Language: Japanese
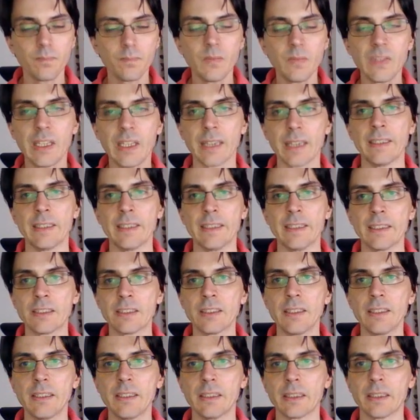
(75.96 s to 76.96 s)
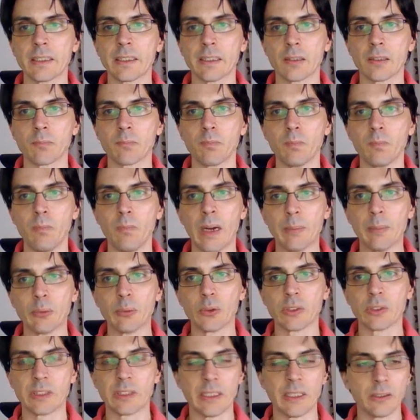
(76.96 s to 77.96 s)
課題なして、なんかマップ
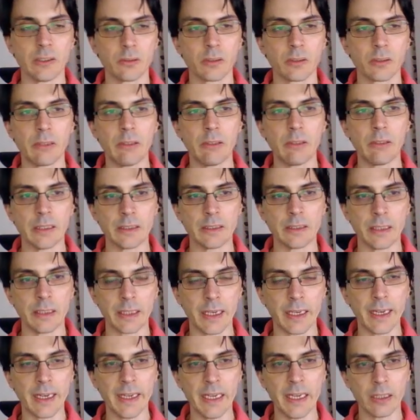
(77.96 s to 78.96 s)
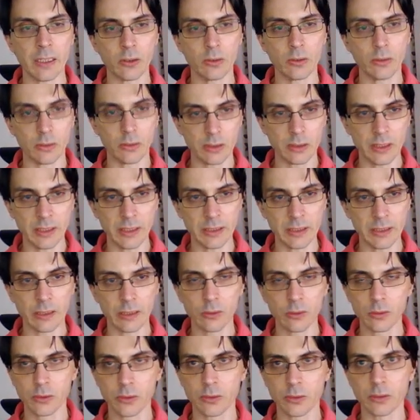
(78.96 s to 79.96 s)
とセットとかは、なんか早くデータ
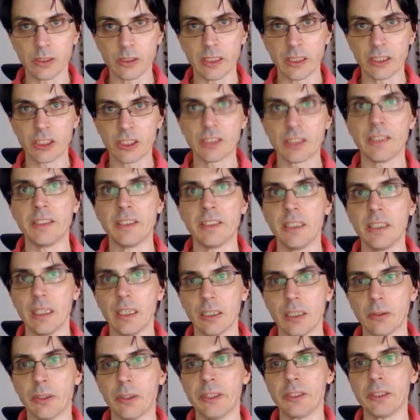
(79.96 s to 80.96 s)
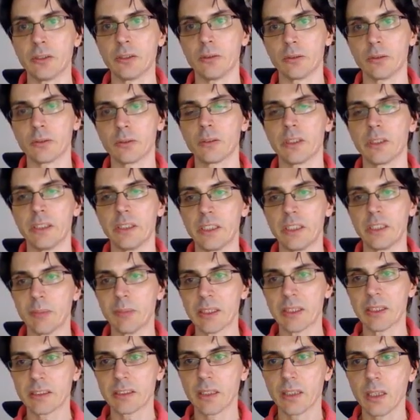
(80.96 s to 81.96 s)
を追加したり、クエリすることができ
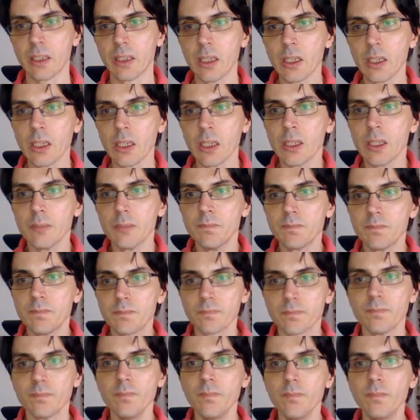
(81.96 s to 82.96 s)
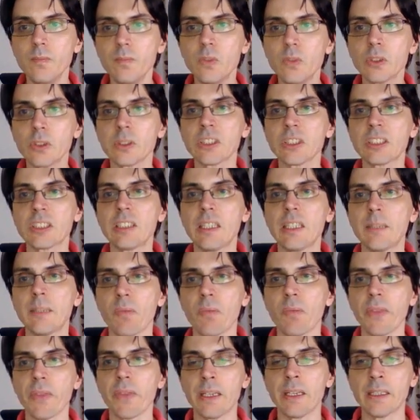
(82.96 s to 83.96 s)
ます。そして、
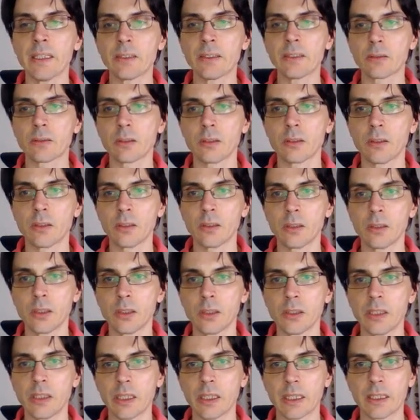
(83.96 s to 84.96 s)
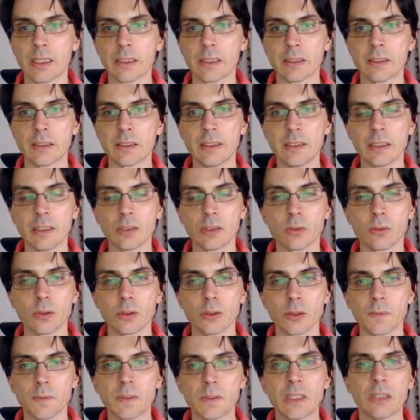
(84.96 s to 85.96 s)
えっと、なんかデータ構
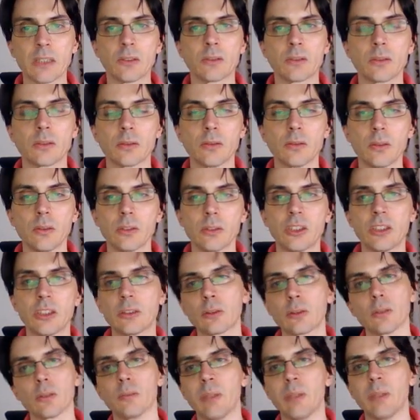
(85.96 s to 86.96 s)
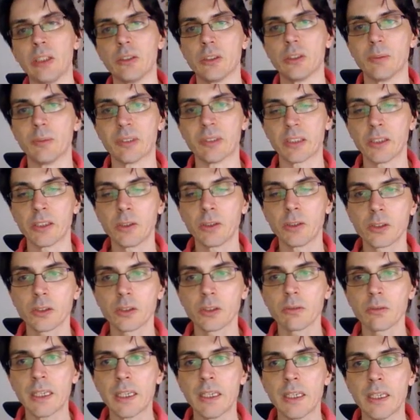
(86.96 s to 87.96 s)
造2つの実装を勉強しました。1つ
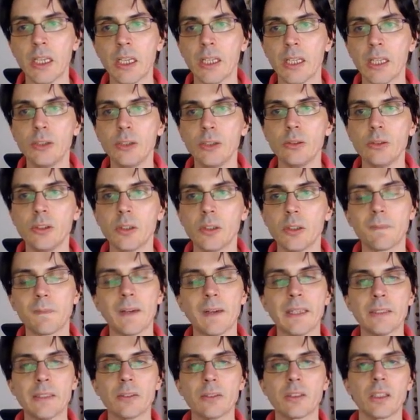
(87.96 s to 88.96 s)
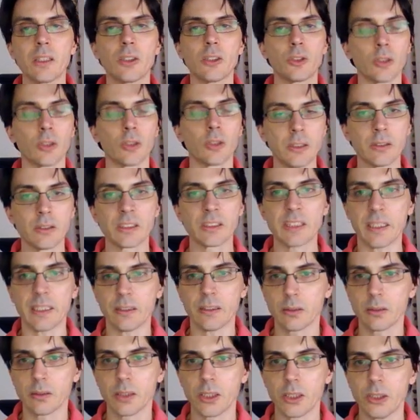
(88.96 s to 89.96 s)
は Union Find Disjoint Set、
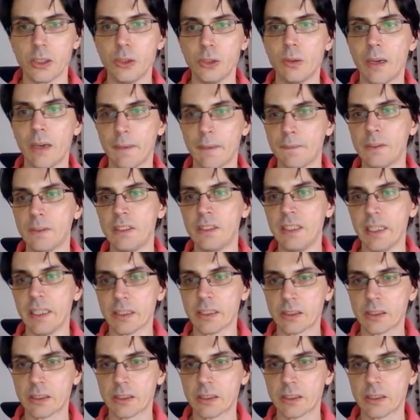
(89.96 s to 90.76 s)
UFDS で